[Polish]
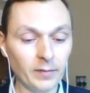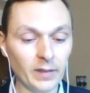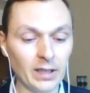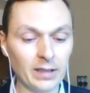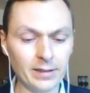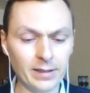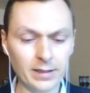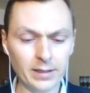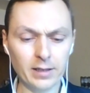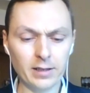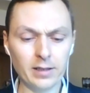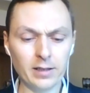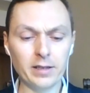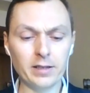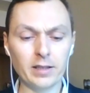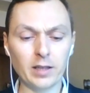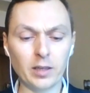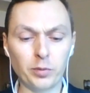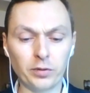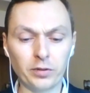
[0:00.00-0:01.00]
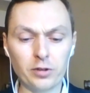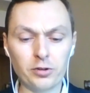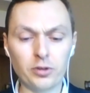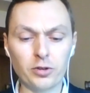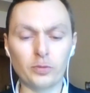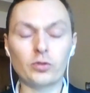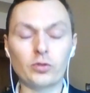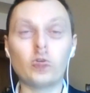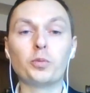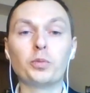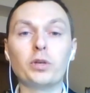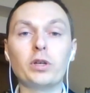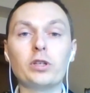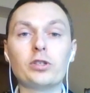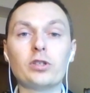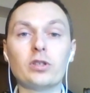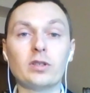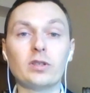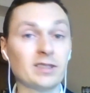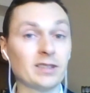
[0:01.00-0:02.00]
na jakich klientach powinien się
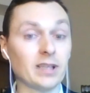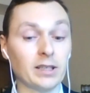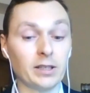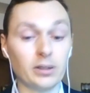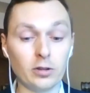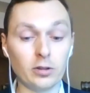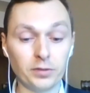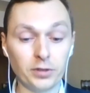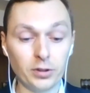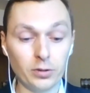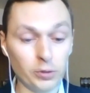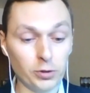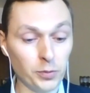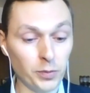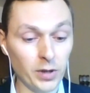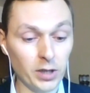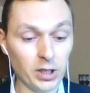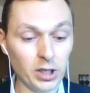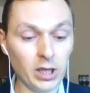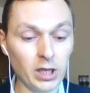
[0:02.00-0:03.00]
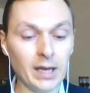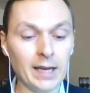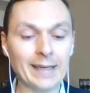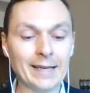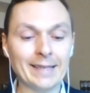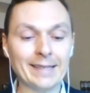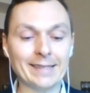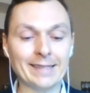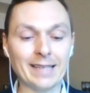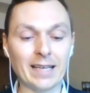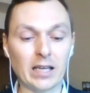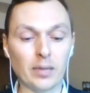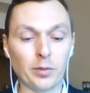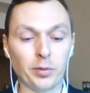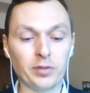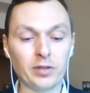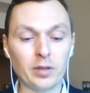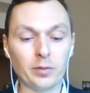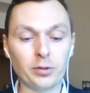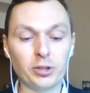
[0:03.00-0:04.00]
skupić Stalinowi uśpieni, jaka
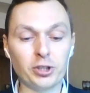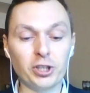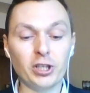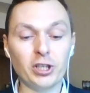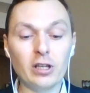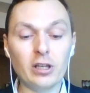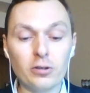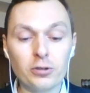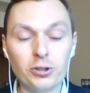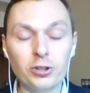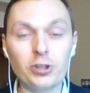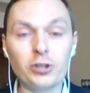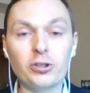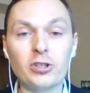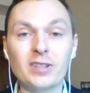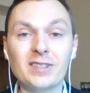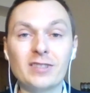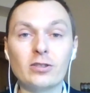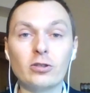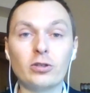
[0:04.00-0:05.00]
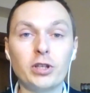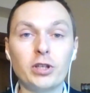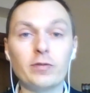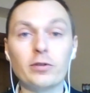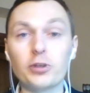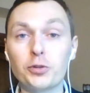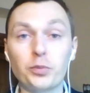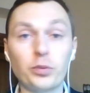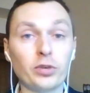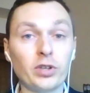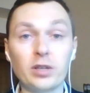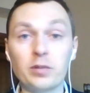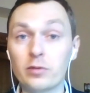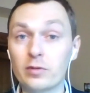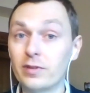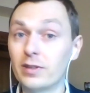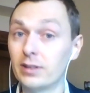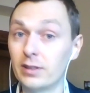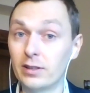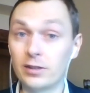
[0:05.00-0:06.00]
powinna być ilość i częstotliwość
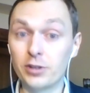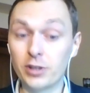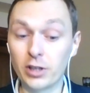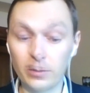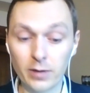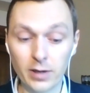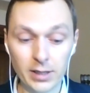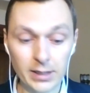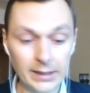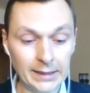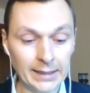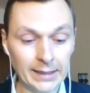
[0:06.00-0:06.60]
podejmowanych działań